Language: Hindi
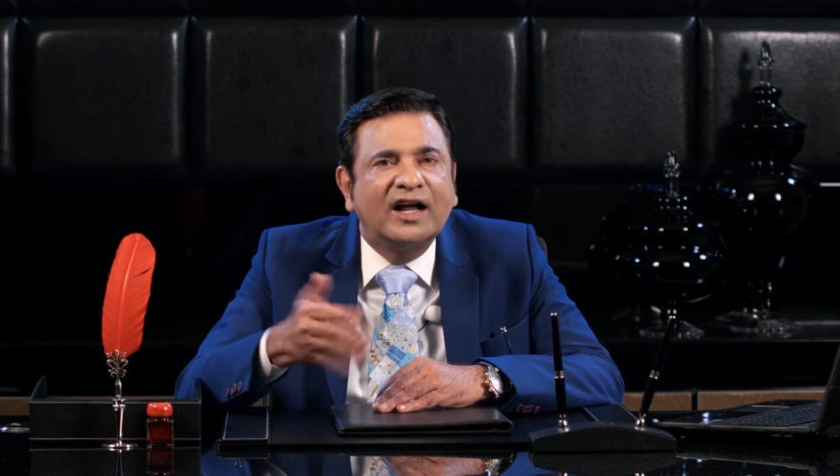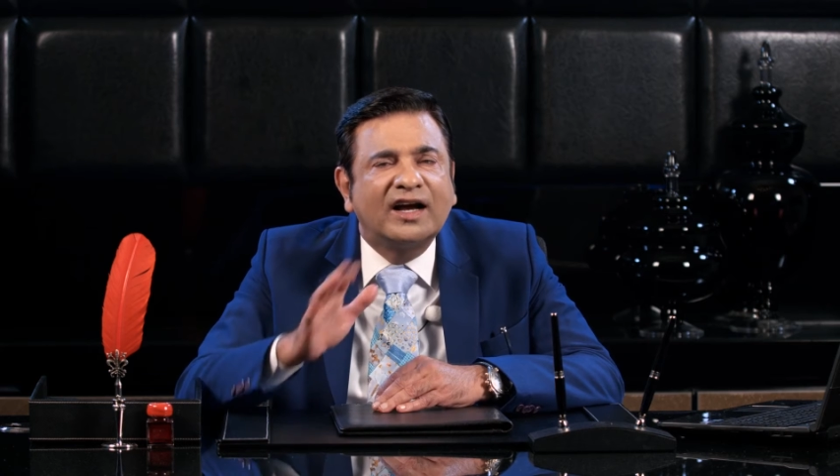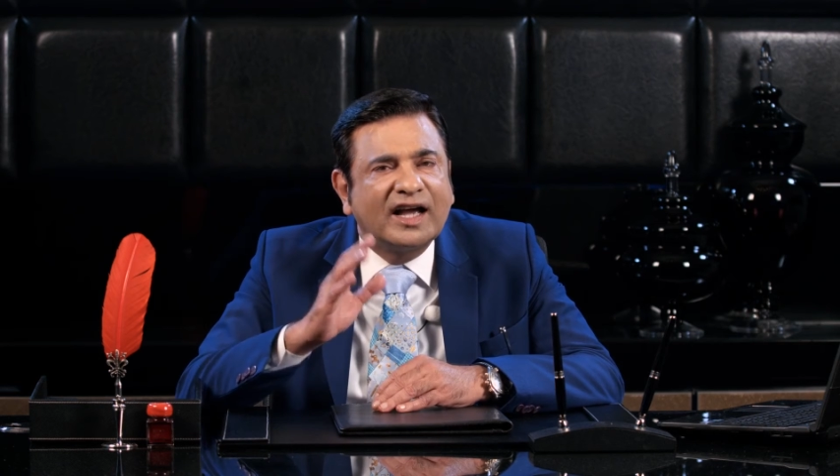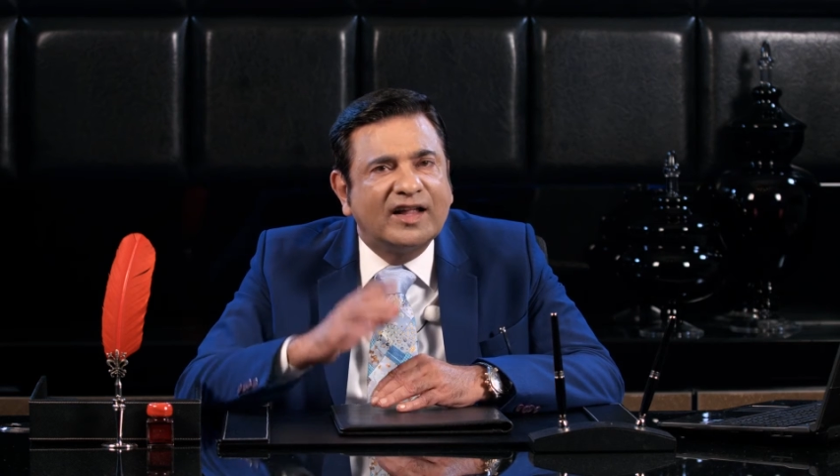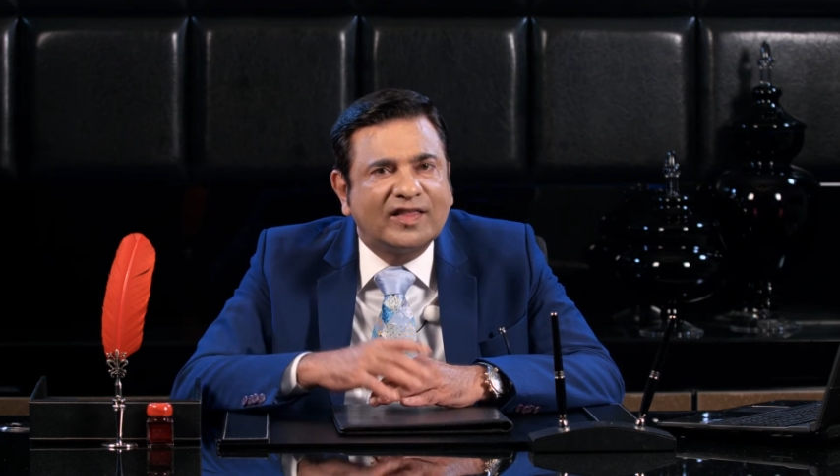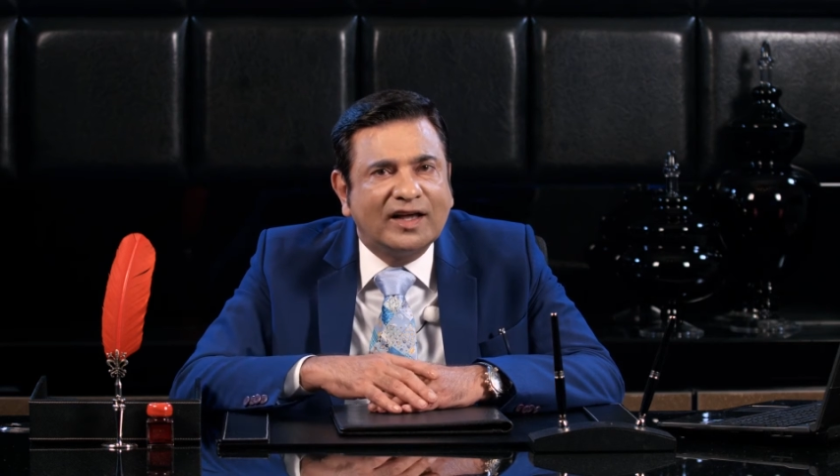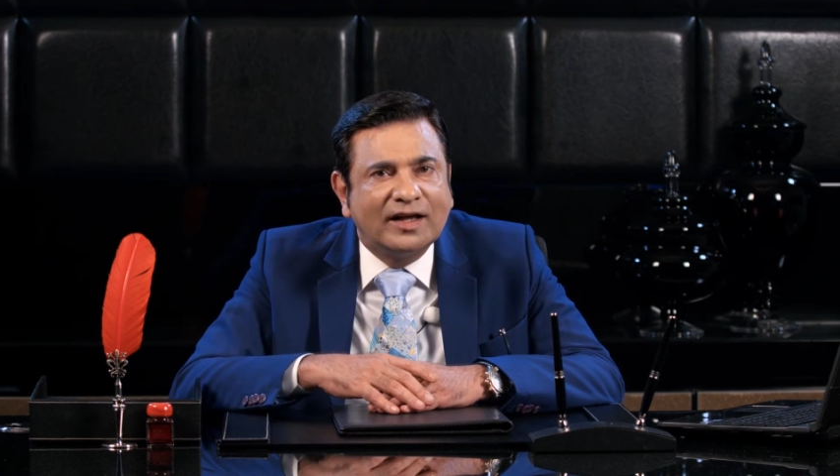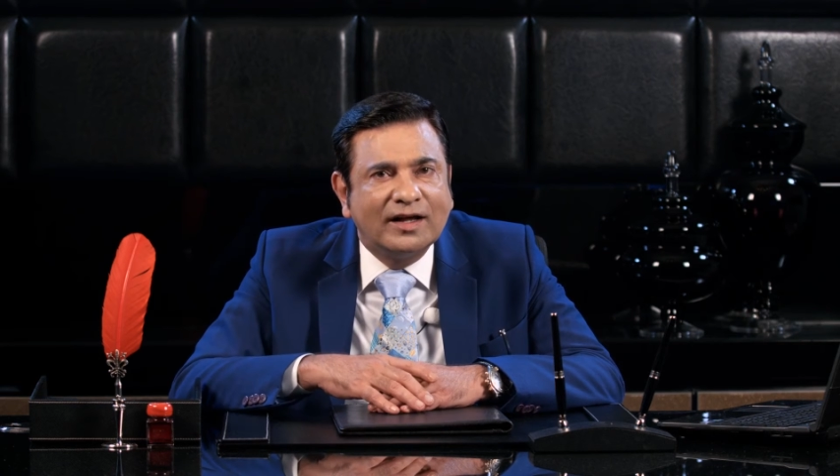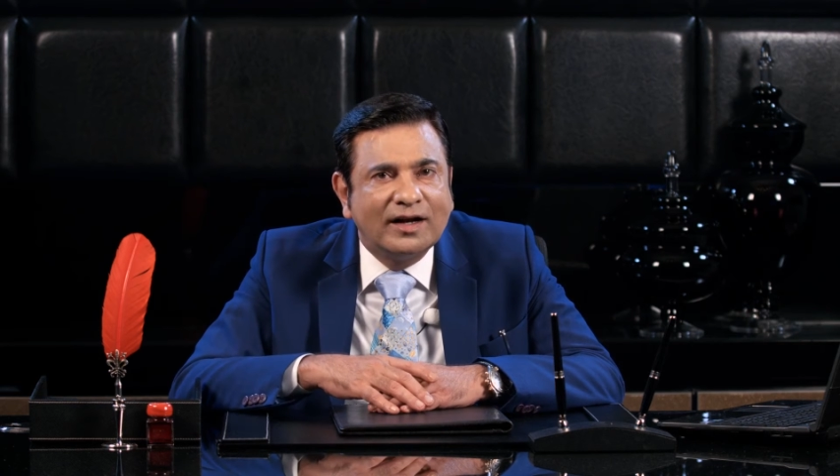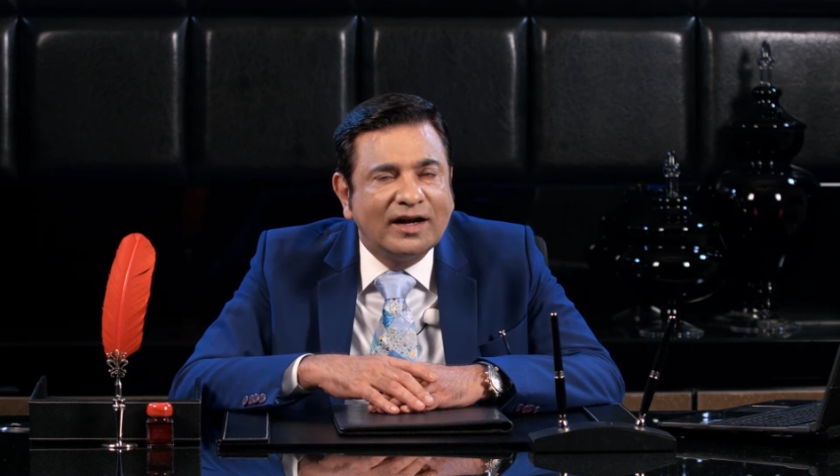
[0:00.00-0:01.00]
ना कहते
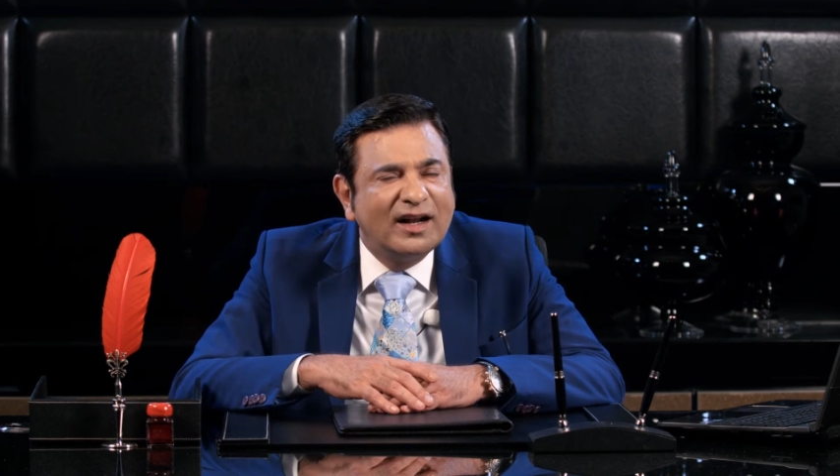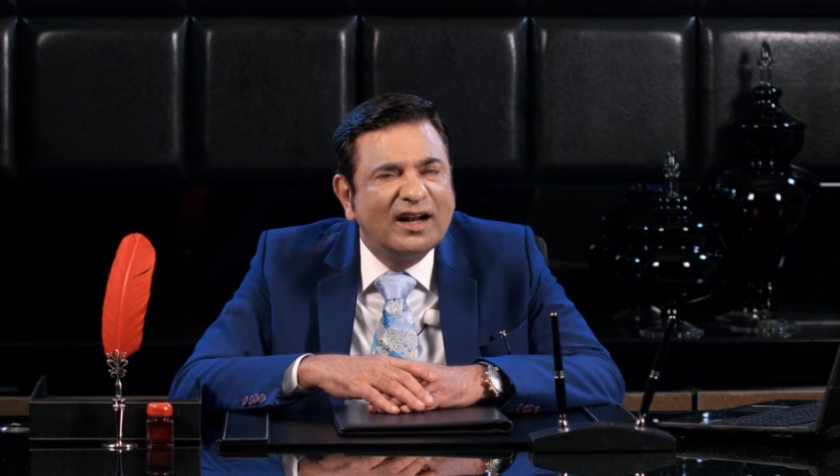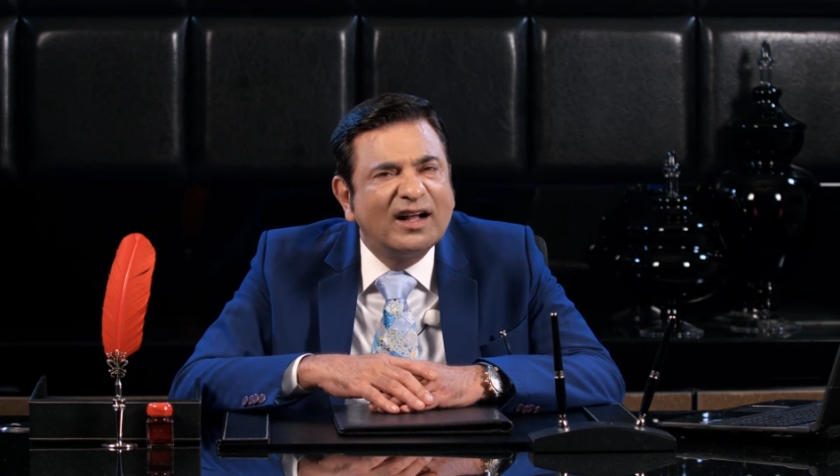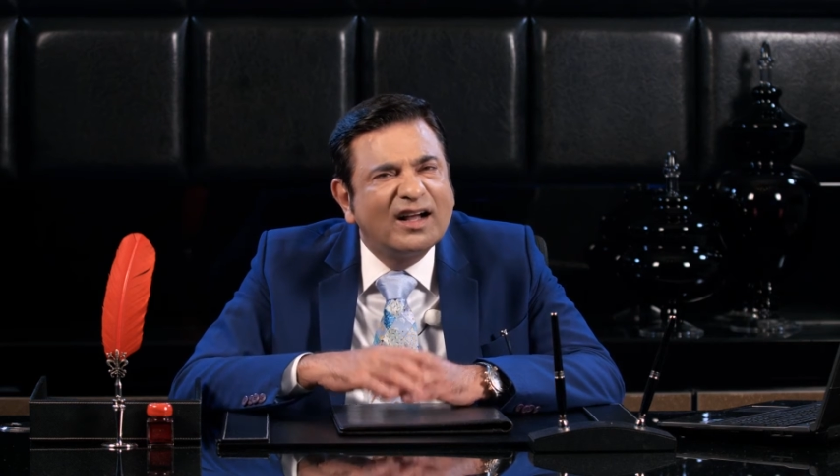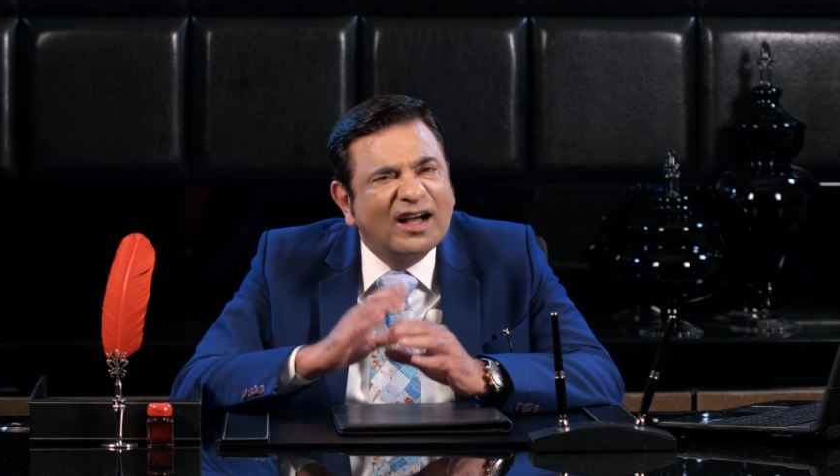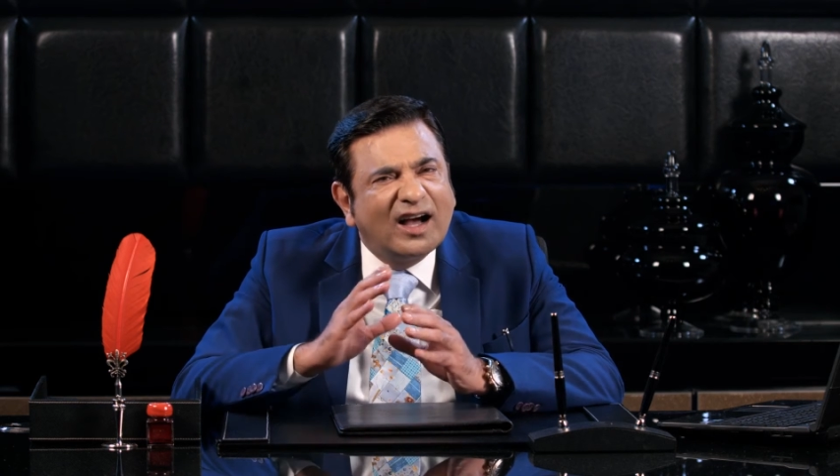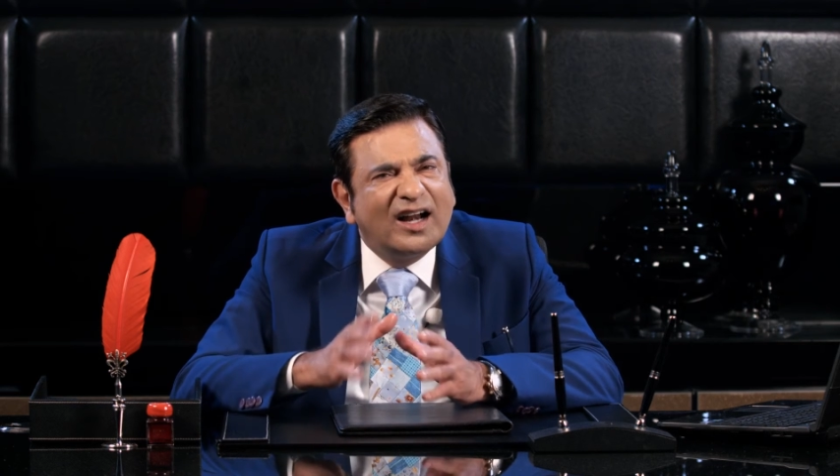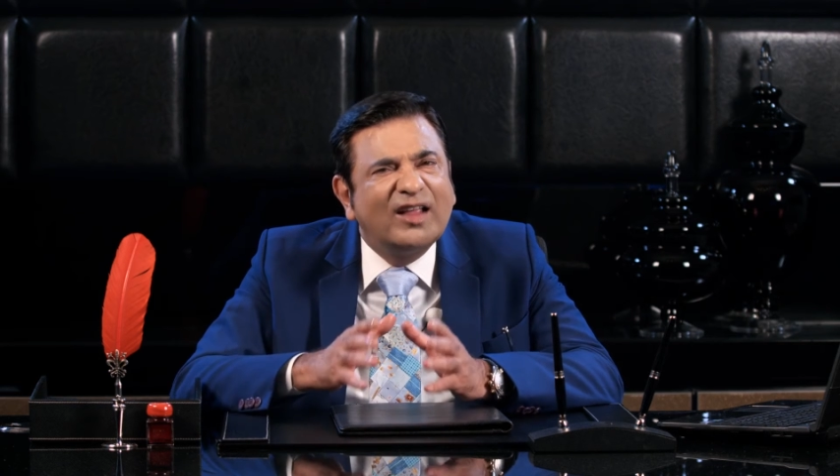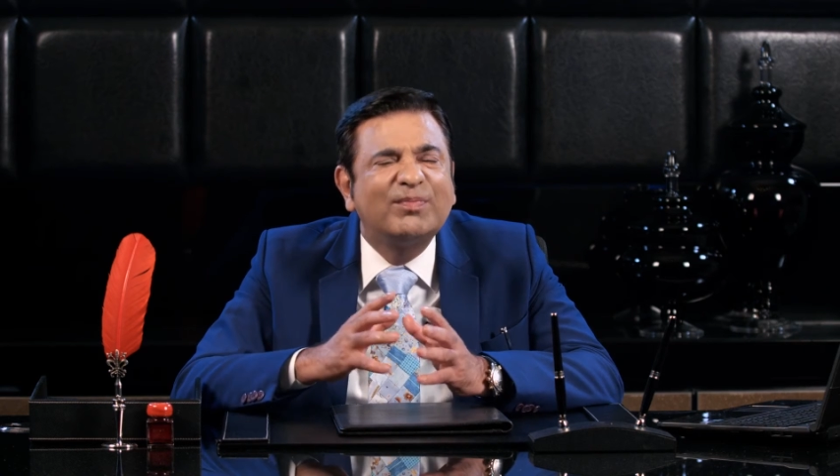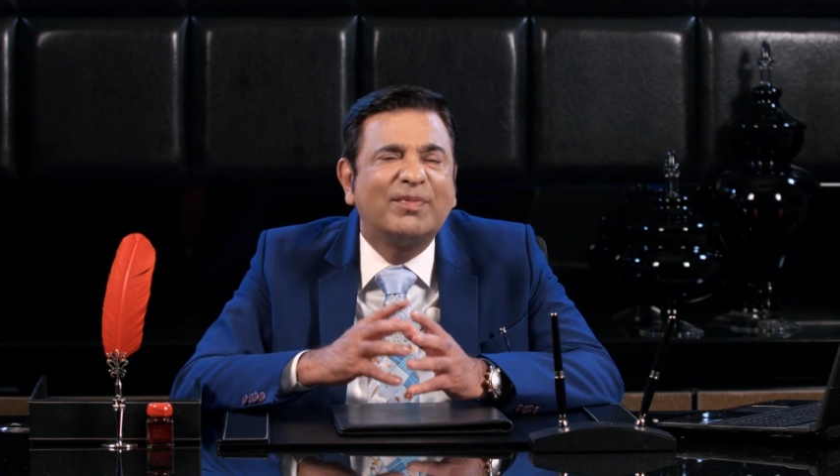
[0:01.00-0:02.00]

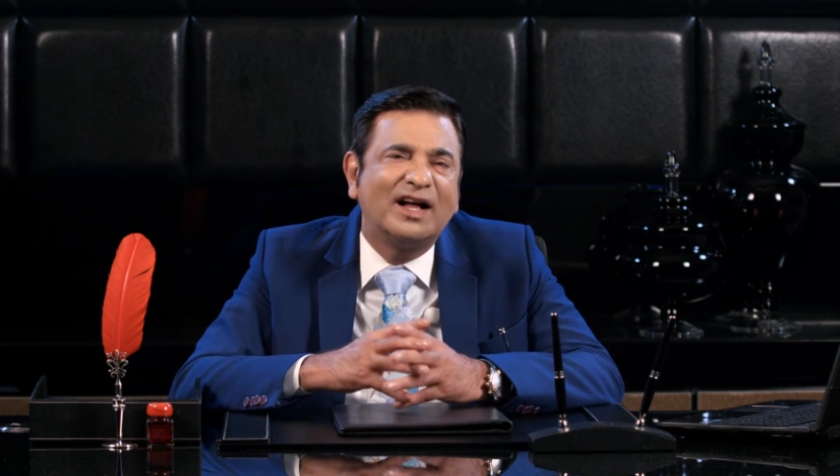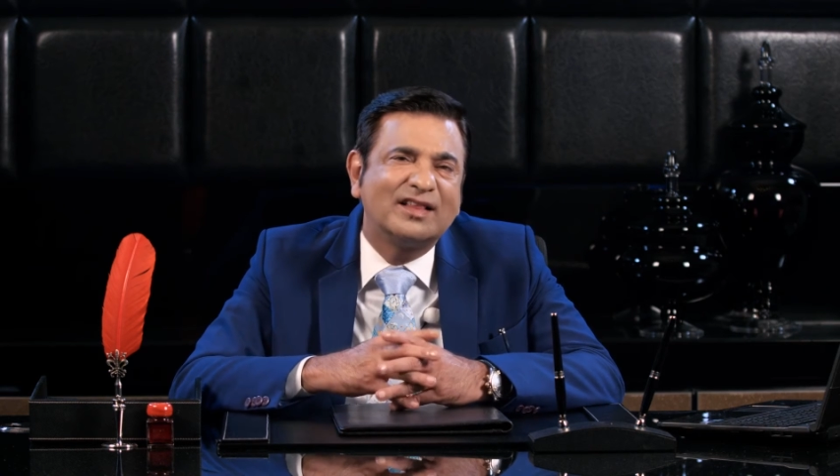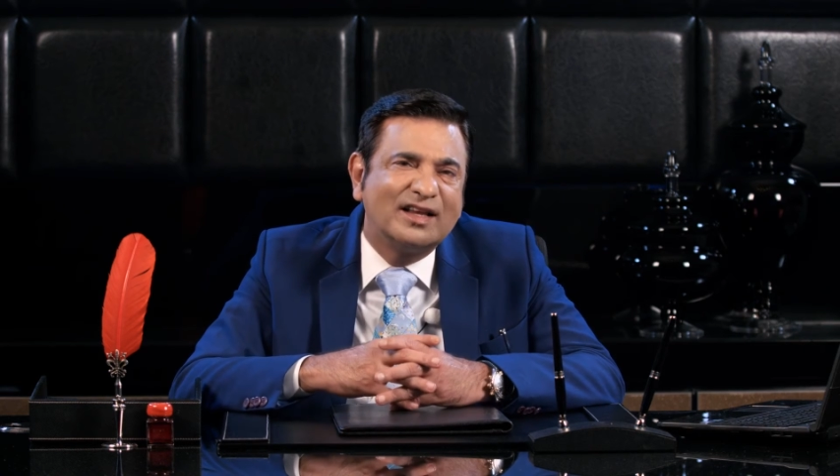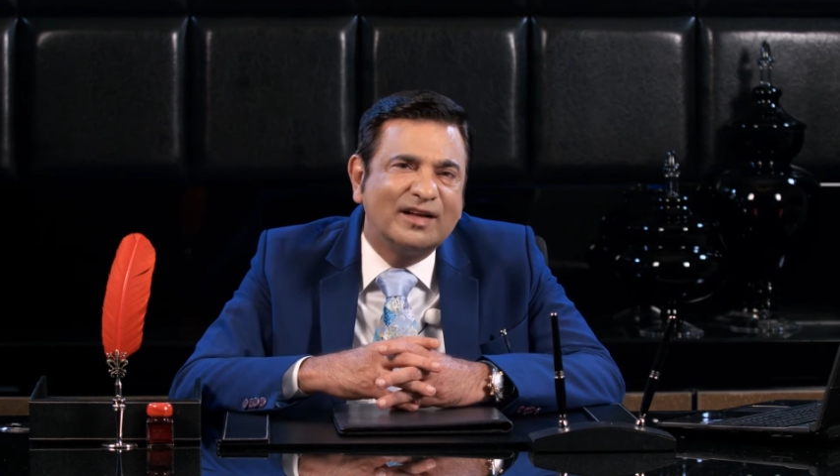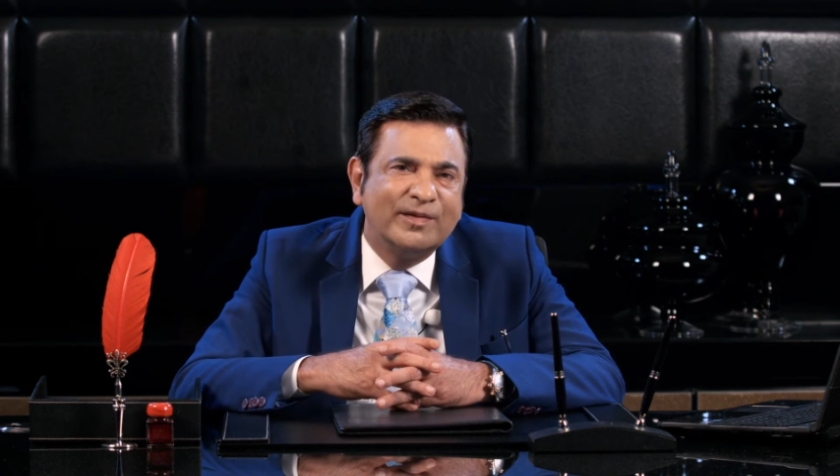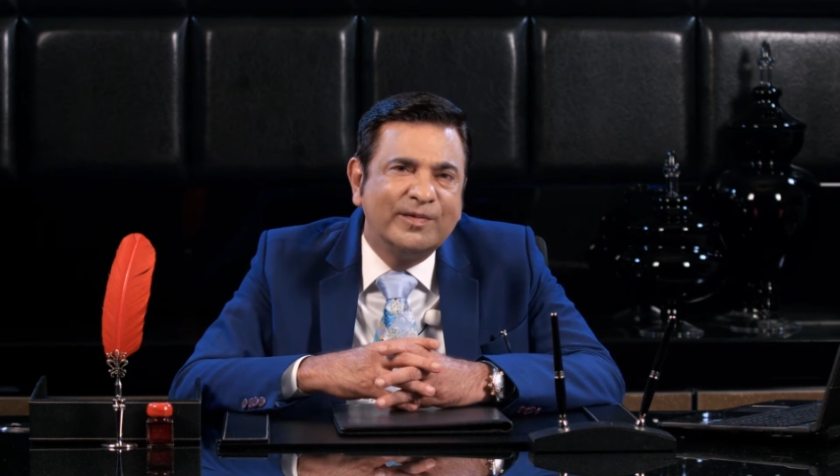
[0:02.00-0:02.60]
गलत बात है